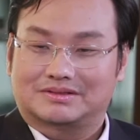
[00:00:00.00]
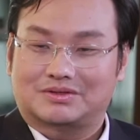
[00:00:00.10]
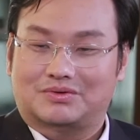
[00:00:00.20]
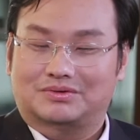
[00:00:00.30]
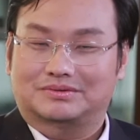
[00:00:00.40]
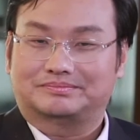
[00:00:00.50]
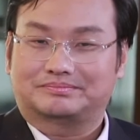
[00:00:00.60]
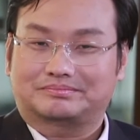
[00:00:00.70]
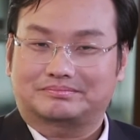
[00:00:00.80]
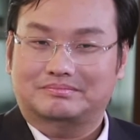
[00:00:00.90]
ทรง
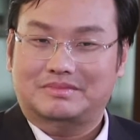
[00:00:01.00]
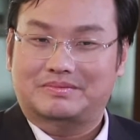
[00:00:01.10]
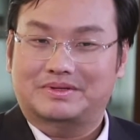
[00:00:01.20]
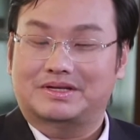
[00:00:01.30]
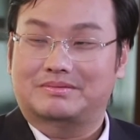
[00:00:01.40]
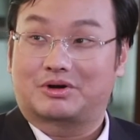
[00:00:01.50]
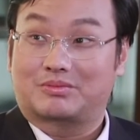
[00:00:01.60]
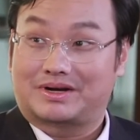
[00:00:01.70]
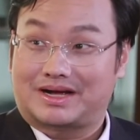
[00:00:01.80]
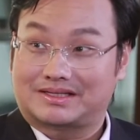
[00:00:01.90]
มีพิธีบร
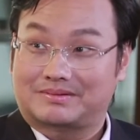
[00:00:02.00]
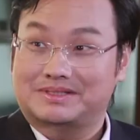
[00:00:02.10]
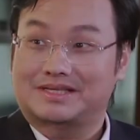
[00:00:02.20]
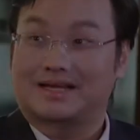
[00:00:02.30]
มราชาพิเศ